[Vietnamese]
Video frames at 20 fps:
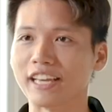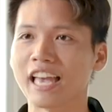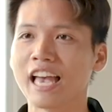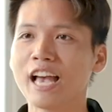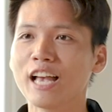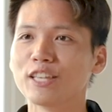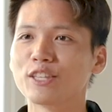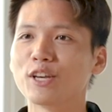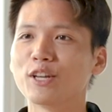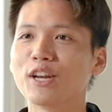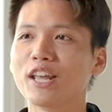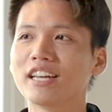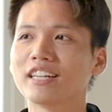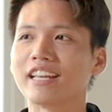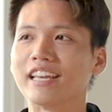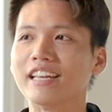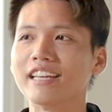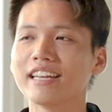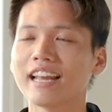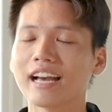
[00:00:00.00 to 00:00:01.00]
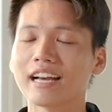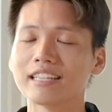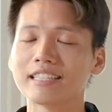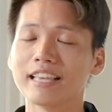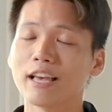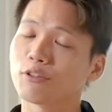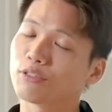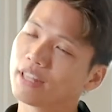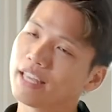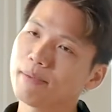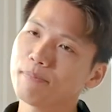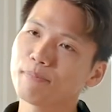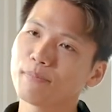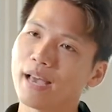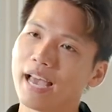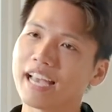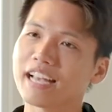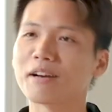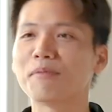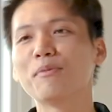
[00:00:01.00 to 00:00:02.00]
việc cho nên kỹ năng giao tiếp
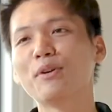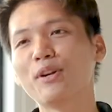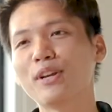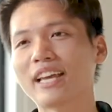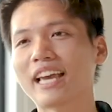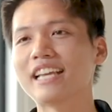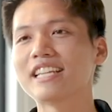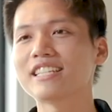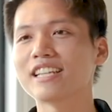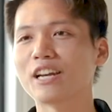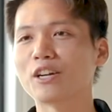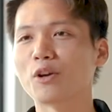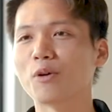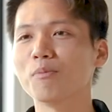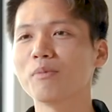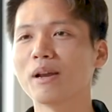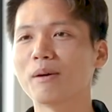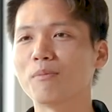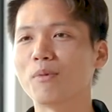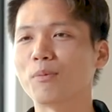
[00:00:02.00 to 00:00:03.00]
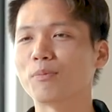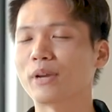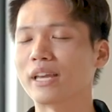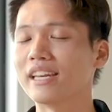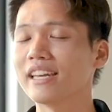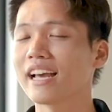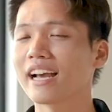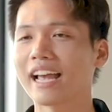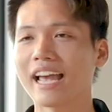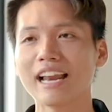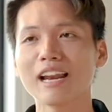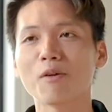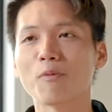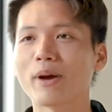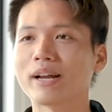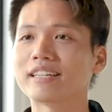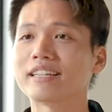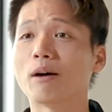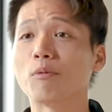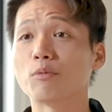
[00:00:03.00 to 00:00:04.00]
hay communication cũng là một kỹ năng khá là
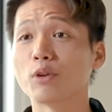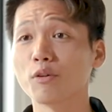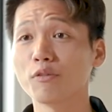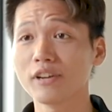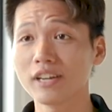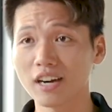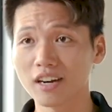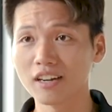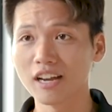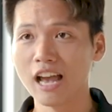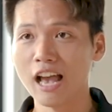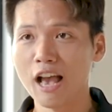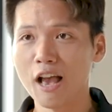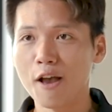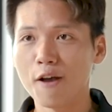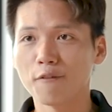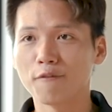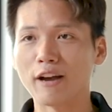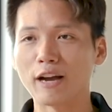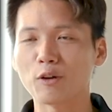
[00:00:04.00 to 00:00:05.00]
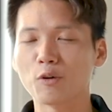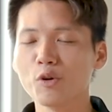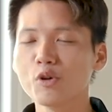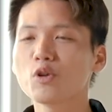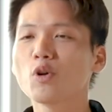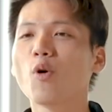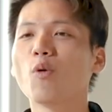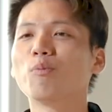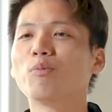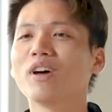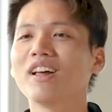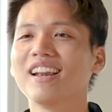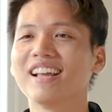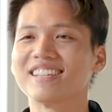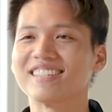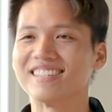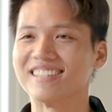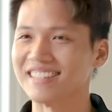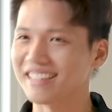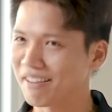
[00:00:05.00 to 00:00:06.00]
quan trọng đối với hưng và cuối cùng đó
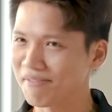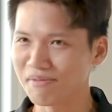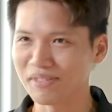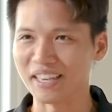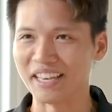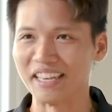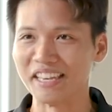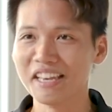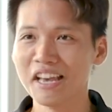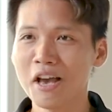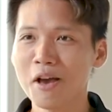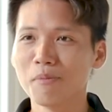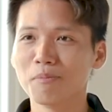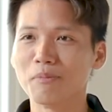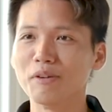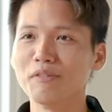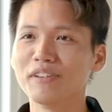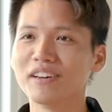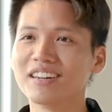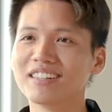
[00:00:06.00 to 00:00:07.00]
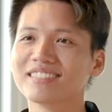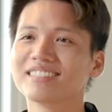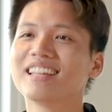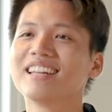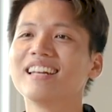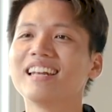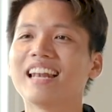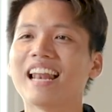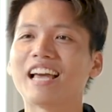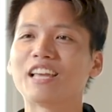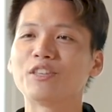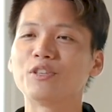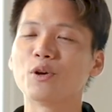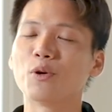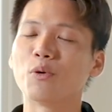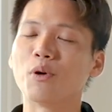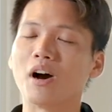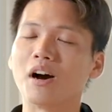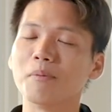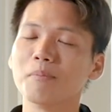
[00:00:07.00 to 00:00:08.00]
là sự chăm chỉ bởi vì hưng tin là
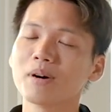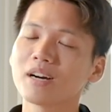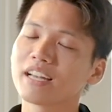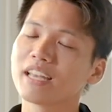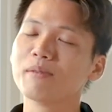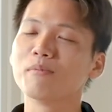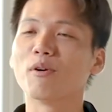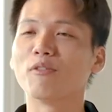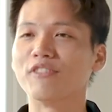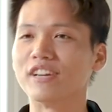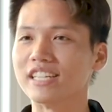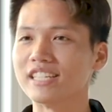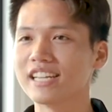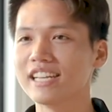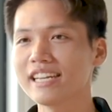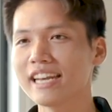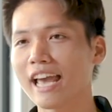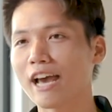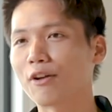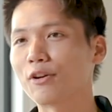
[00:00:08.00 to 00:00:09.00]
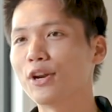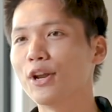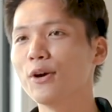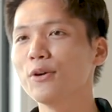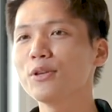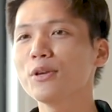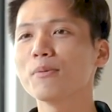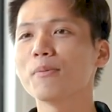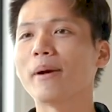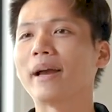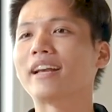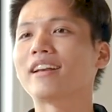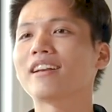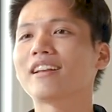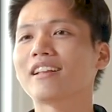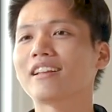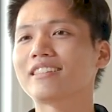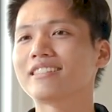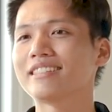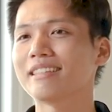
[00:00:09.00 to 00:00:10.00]
dù ở bất kỳ một vị trí nào nếu như bạn
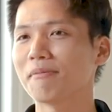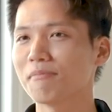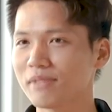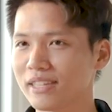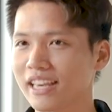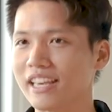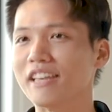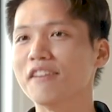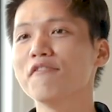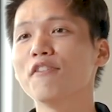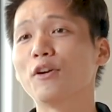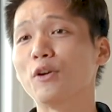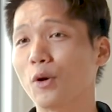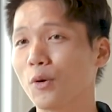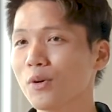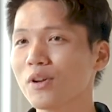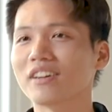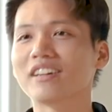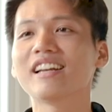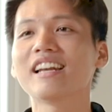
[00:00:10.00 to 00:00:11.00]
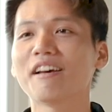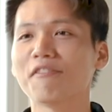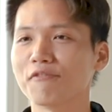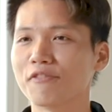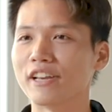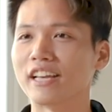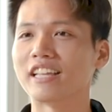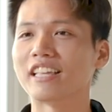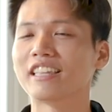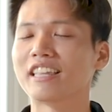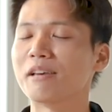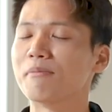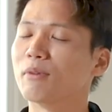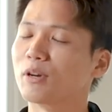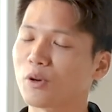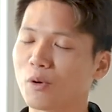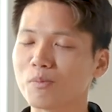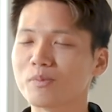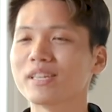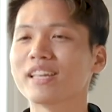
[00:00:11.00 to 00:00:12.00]
chăm chỉ và nỗ lực để làm việc thì
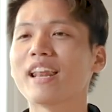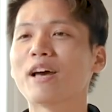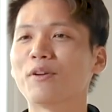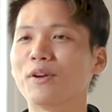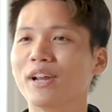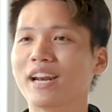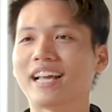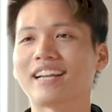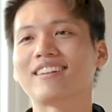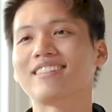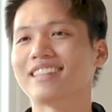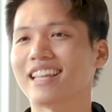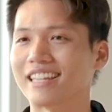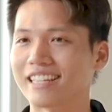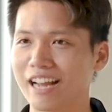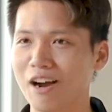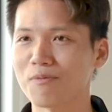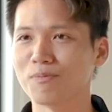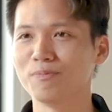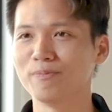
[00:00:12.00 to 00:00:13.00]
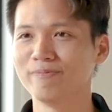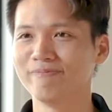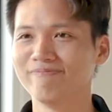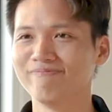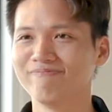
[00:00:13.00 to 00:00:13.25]
mình cũng sẽ đều đều đạt được thành công